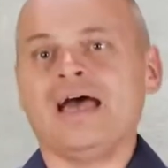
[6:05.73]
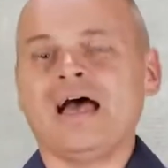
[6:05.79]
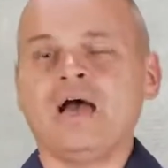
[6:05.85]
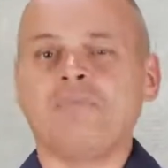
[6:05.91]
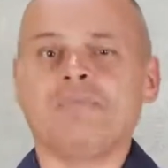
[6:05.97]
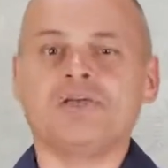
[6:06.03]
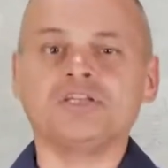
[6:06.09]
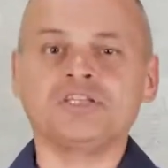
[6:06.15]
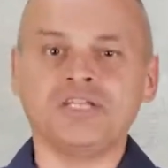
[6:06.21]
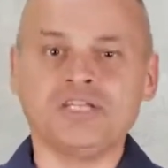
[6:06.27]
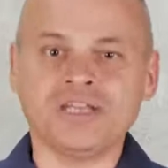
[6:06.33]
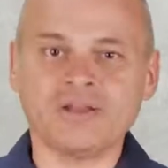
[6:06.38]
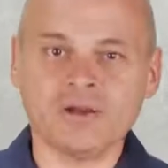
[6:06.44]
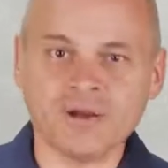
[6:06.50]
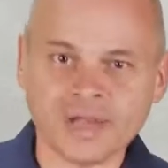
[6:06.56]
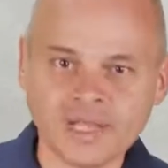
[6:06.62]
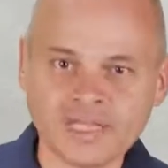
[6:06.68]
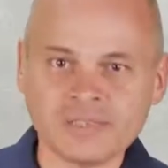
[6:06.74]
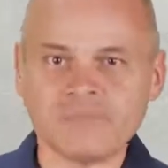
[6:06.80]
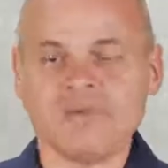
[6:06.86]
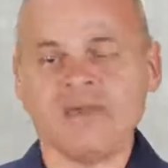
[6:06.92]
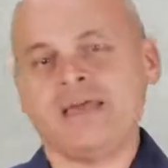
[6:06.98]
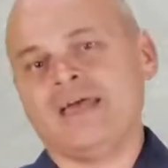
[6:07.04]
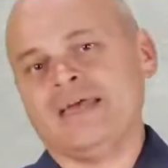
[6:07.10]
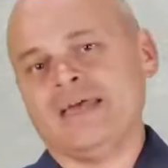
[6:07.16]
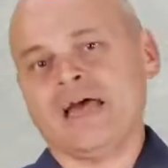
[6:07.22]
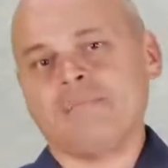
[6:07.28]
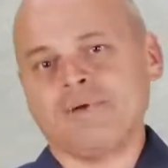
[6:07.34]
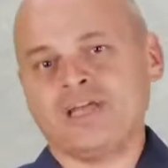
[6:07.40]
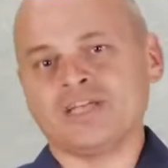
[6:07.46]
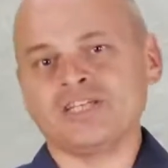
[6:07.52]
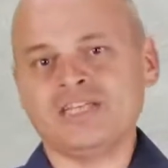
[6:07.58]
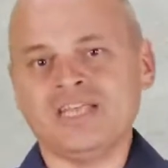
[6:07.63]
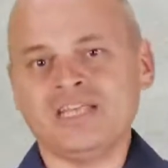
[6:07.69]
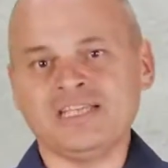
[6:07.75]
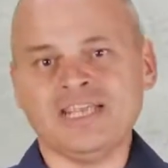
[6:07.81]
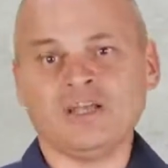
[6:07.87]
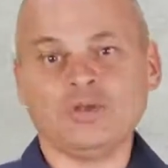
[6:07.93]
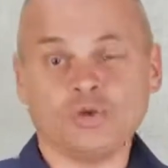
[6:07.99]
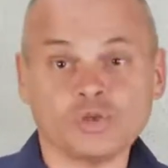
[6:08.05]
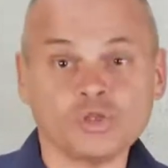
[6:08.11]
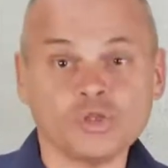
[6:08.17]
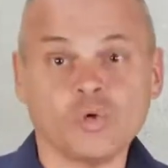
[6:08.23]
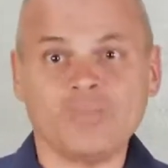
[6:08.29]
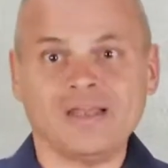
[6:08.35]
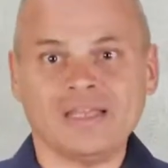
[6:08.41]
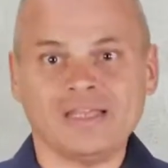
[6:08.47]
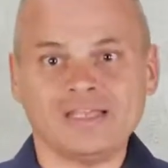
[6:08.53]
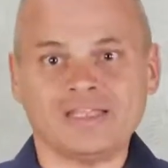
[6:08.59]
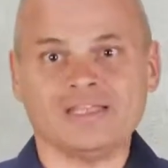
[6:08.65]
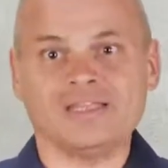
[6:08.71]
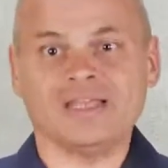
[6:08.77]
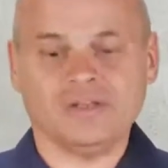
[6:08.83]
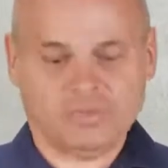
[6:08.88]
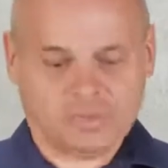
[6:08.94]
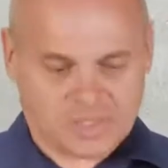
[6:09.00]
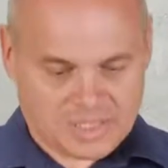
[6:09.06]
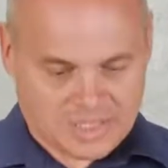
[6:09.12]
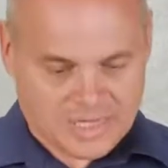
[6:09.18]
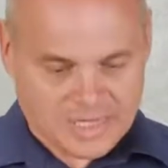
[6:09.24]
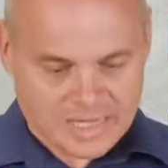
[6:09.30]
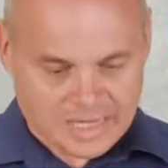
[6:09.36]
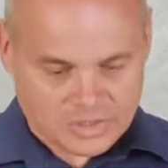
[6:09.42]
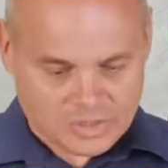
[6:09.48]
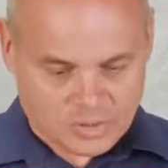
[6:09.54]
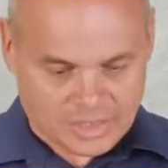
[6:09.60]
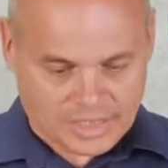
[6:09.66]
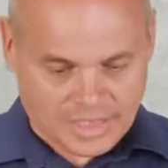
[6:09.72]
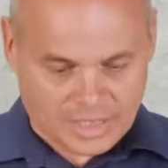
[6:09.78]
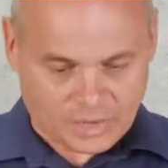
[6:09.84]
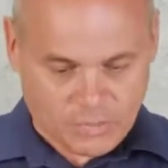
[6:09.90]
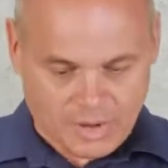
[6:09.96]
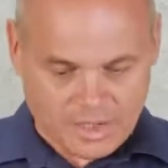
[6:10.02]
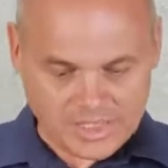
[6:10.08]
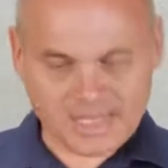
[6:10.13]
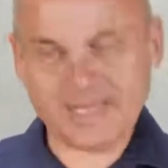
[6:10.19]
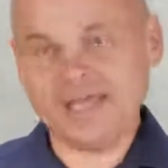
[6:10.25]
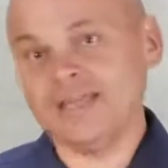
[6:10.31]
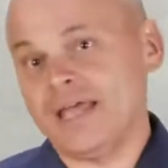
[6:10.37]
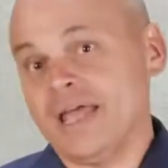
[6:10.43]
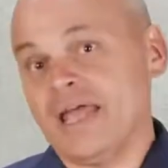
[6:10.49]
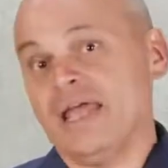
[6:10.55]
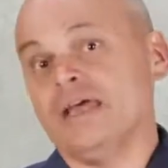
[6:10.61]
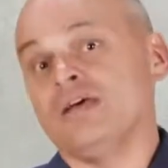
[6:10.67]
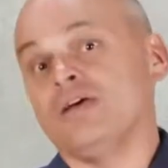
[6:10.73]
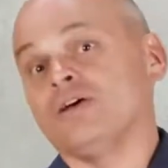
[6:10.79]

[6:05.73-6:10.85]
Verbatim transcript: empêcher le terrorisme et empêcher des incursions palestiniennes aussi sur les territoires israéliens.